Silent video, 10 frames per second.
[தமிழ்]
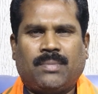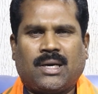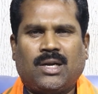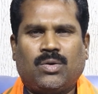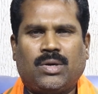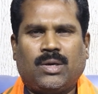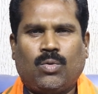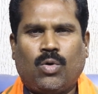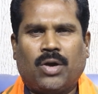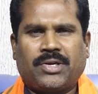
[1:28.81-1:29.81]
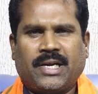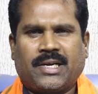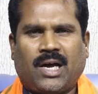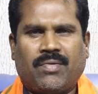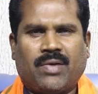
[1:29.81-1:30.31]
மக்களினுடைய ஓட்டை
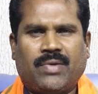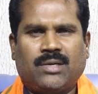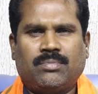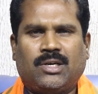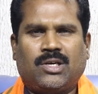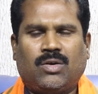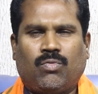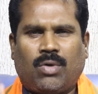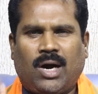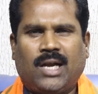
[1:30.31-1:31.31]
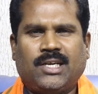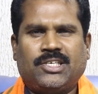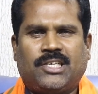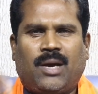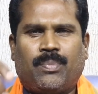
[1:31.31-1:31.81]
கவர வேணும் என்று
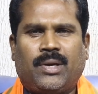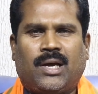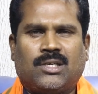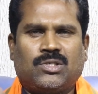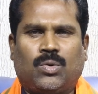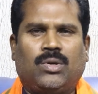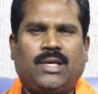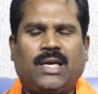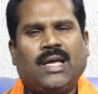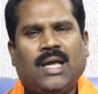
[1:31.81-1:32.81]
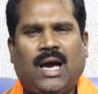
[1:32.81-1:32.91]
வாலின்ட்ரியாக போய் அங்கே சொல்லி